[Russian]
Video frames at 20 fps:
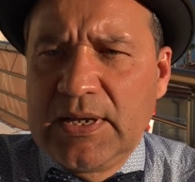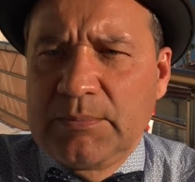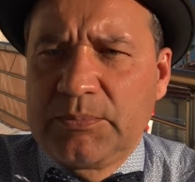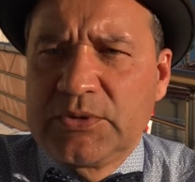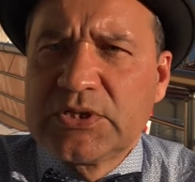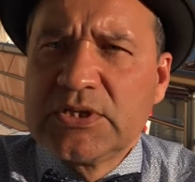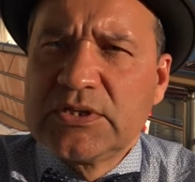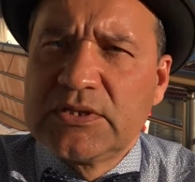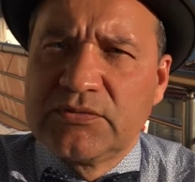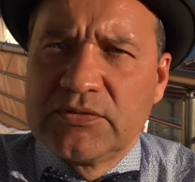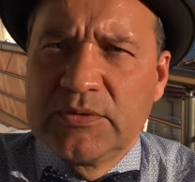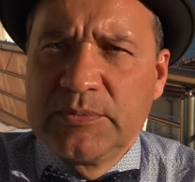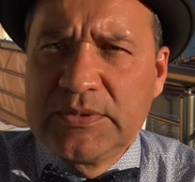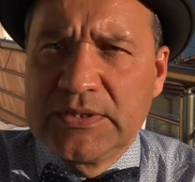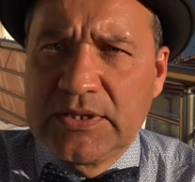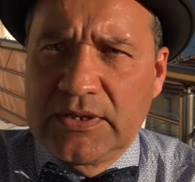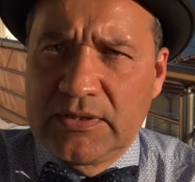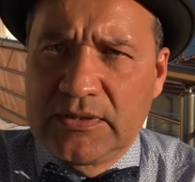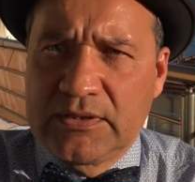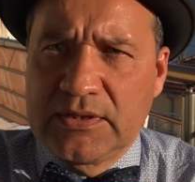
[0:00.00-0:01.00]
пишите в
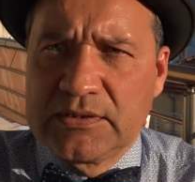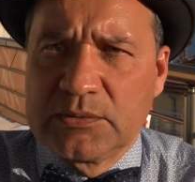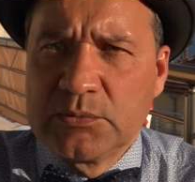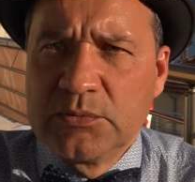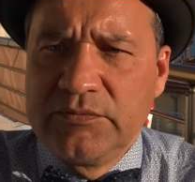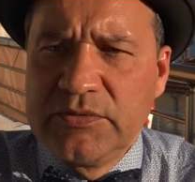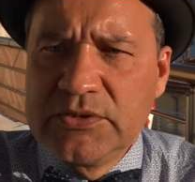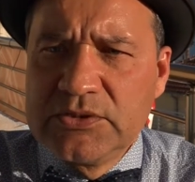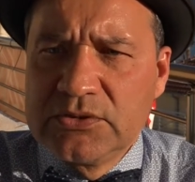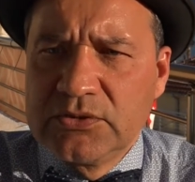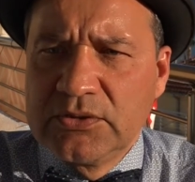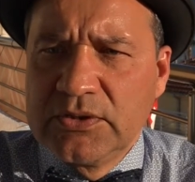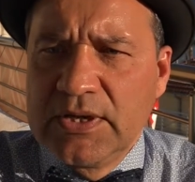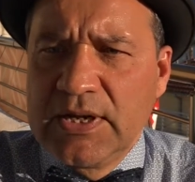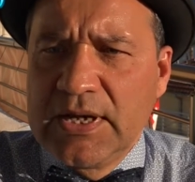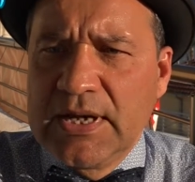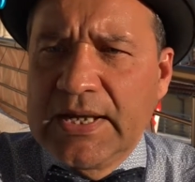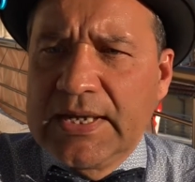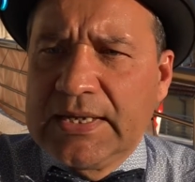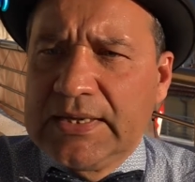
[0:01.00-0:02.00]
комментарии к этому видео
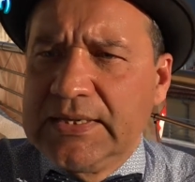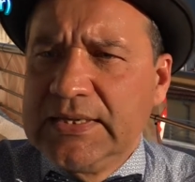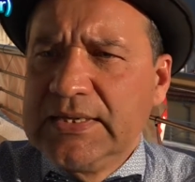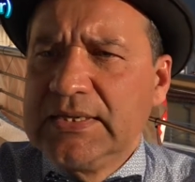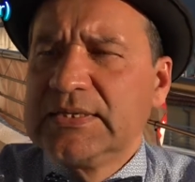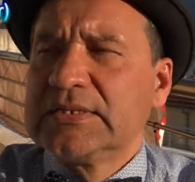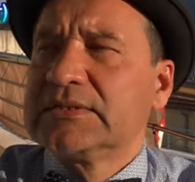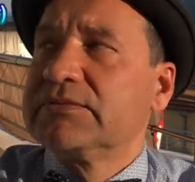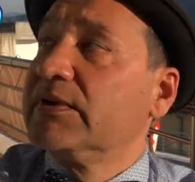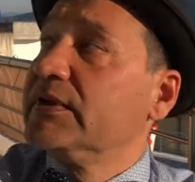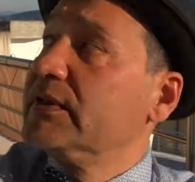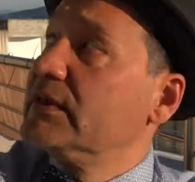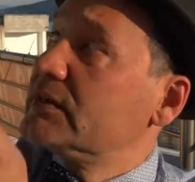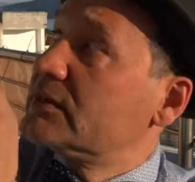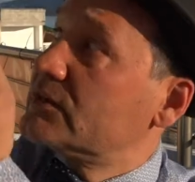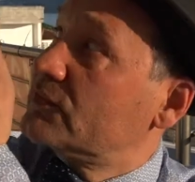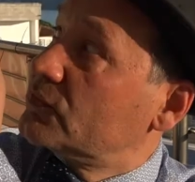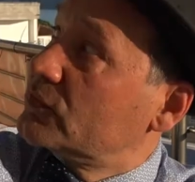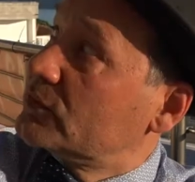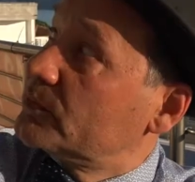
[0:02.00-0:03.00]
или
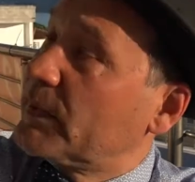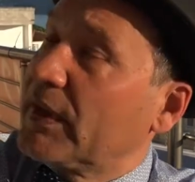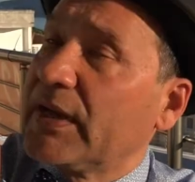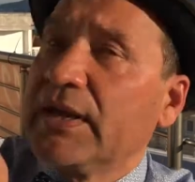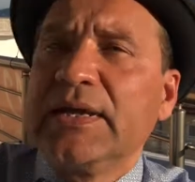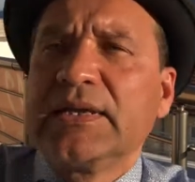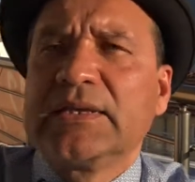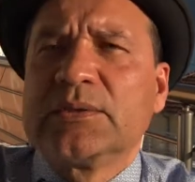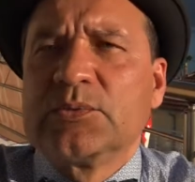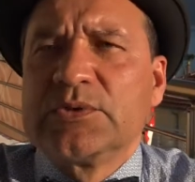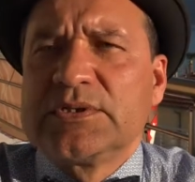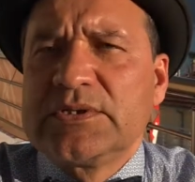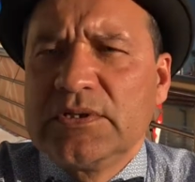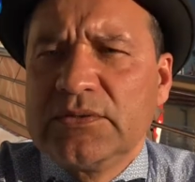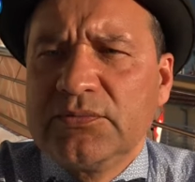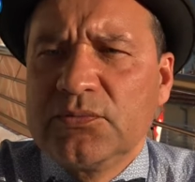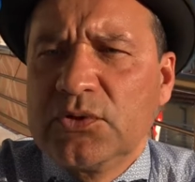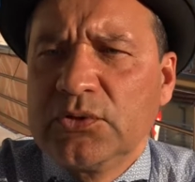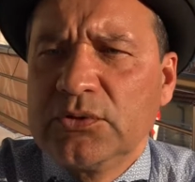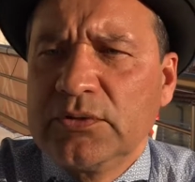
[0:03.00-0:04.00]
звоните вот по этому
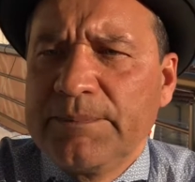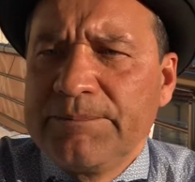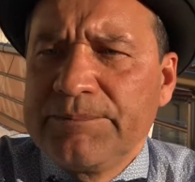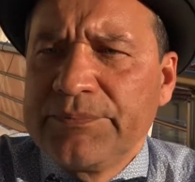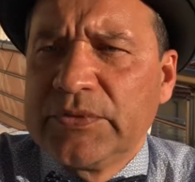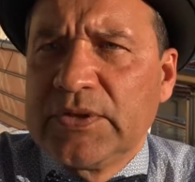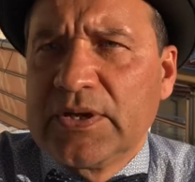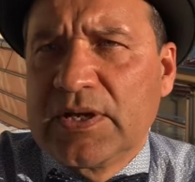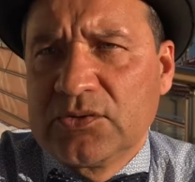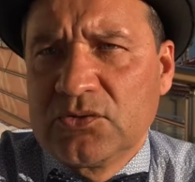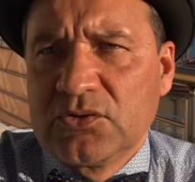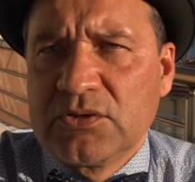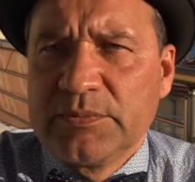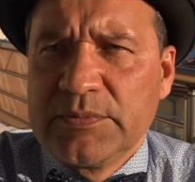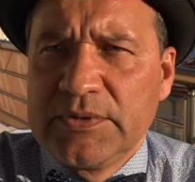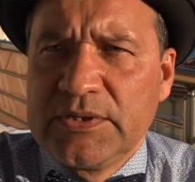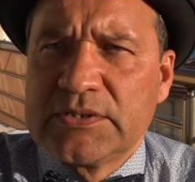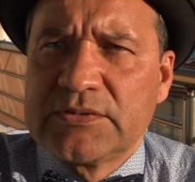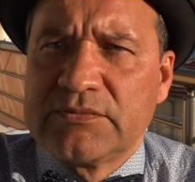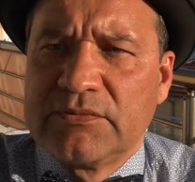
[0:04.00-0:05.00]
телефону, на
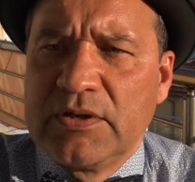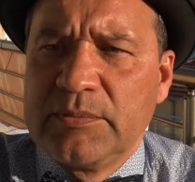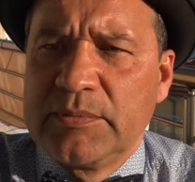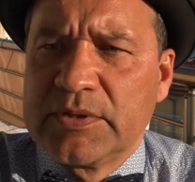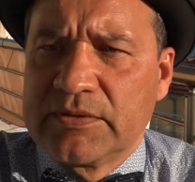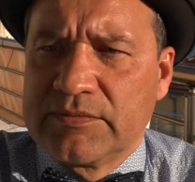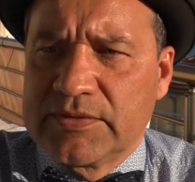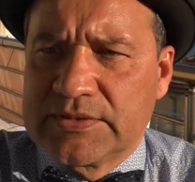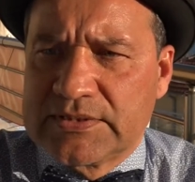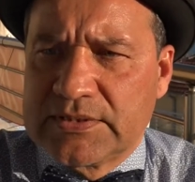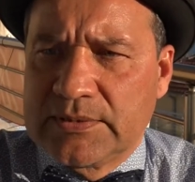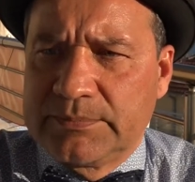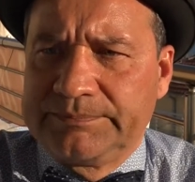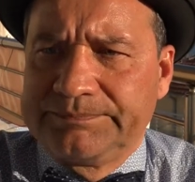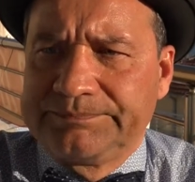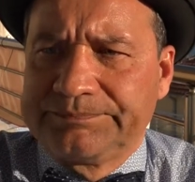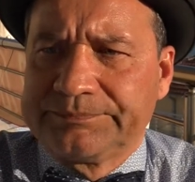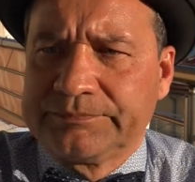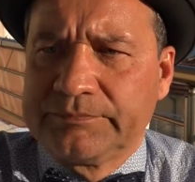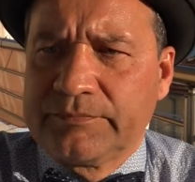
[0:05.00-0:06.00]
котором есть Viber и WhatsApp.
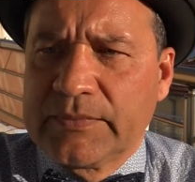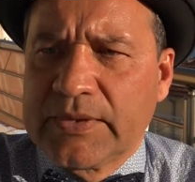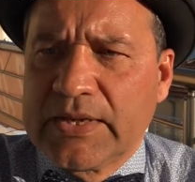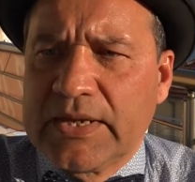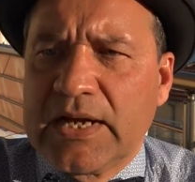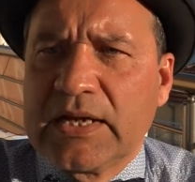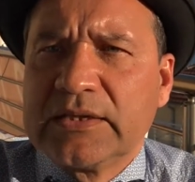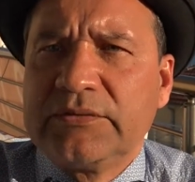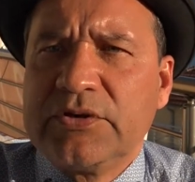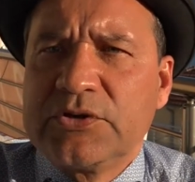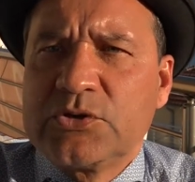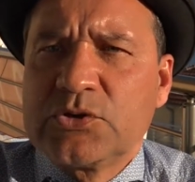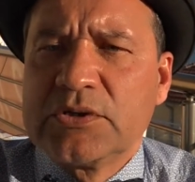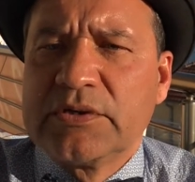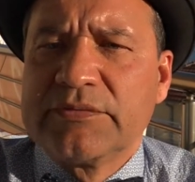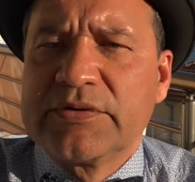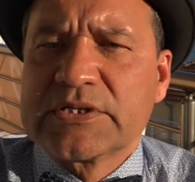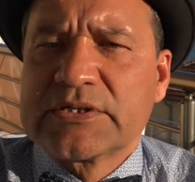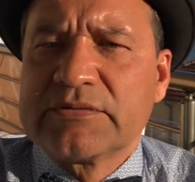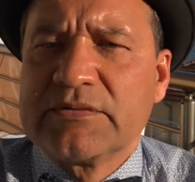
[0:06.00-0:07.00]
Отвечу
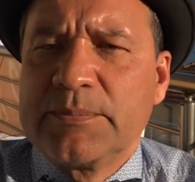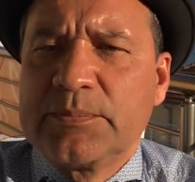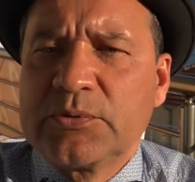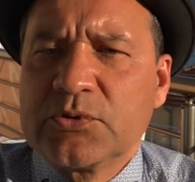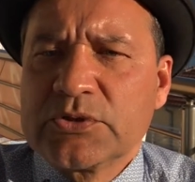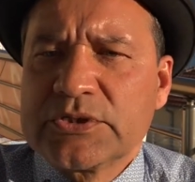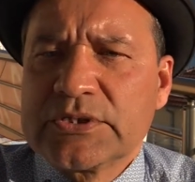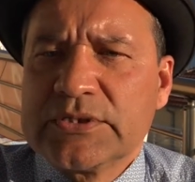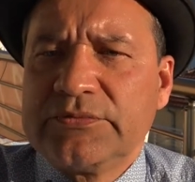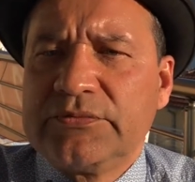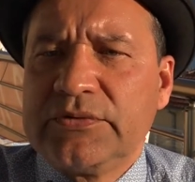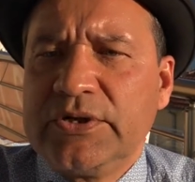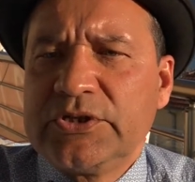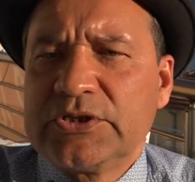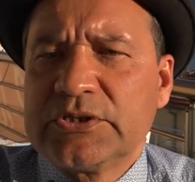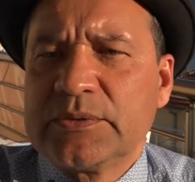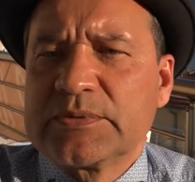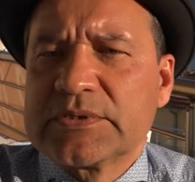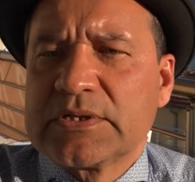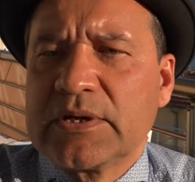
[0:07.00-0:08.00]
на ваши вопросы в
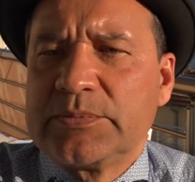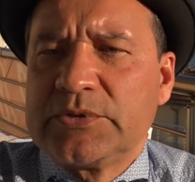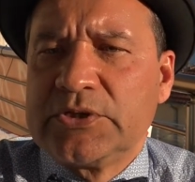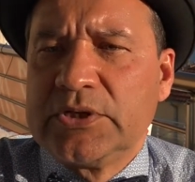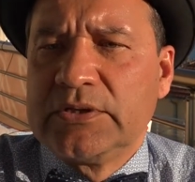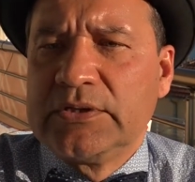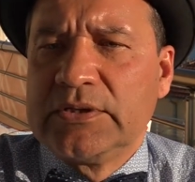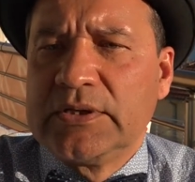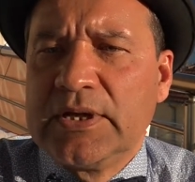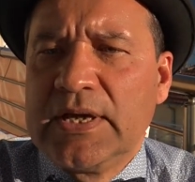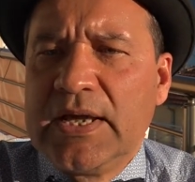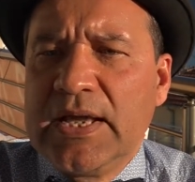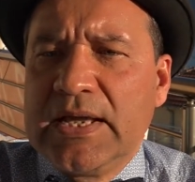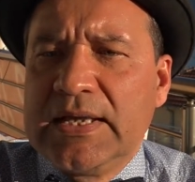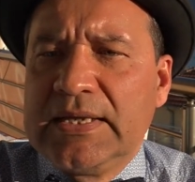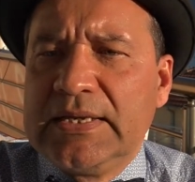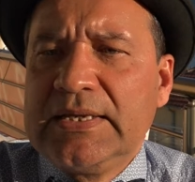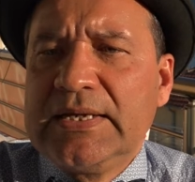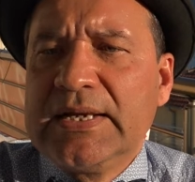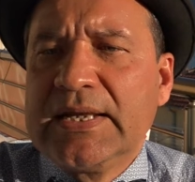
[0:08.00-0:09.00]
личном сообщении,
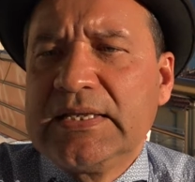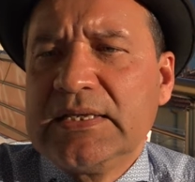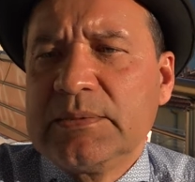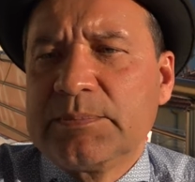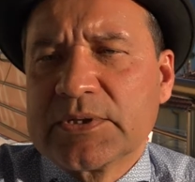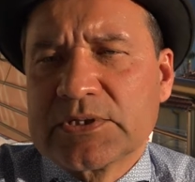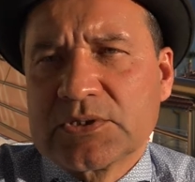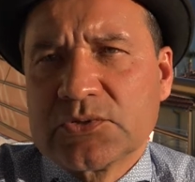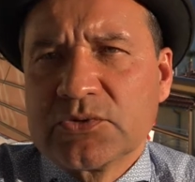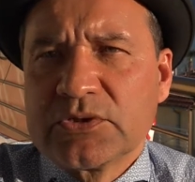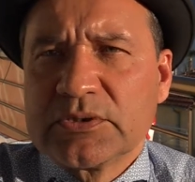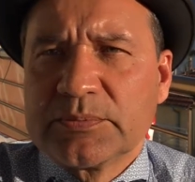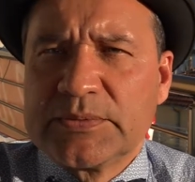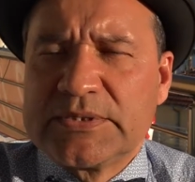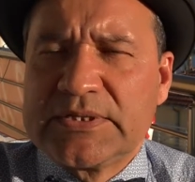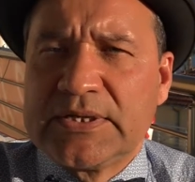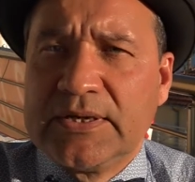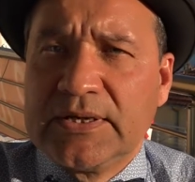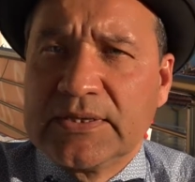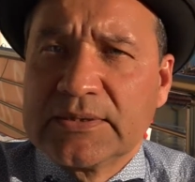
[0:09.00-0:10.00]
или они послужат
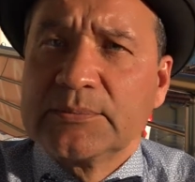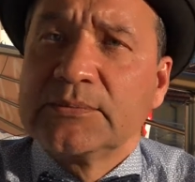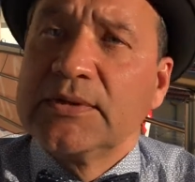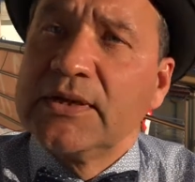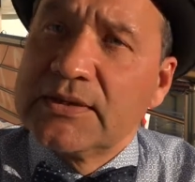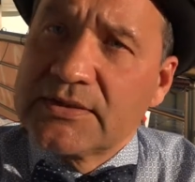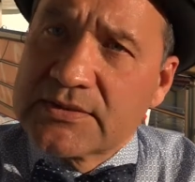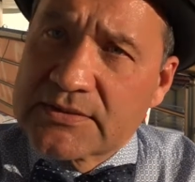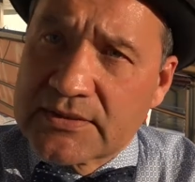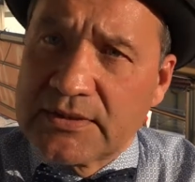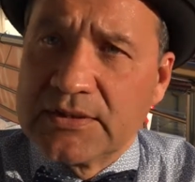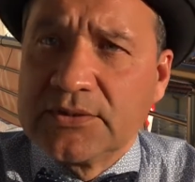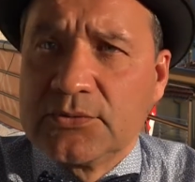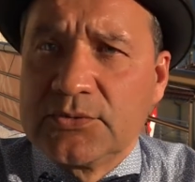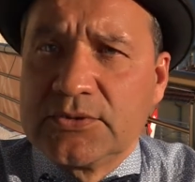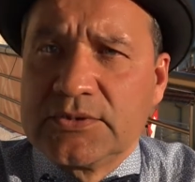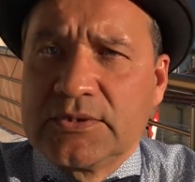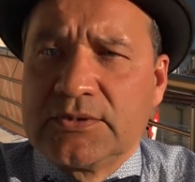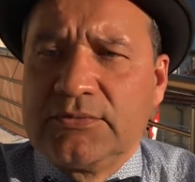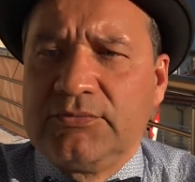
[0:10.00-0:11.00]
материалом для
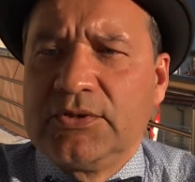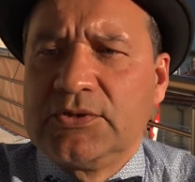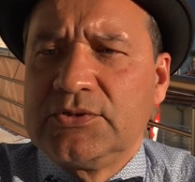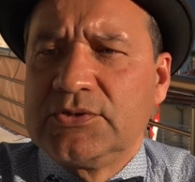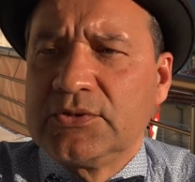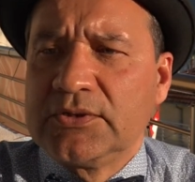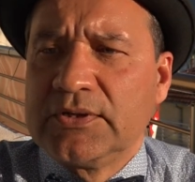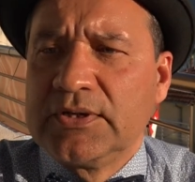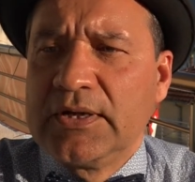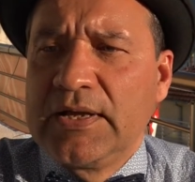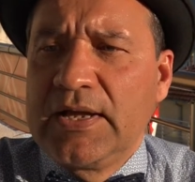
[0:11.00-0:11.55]
следующих видео.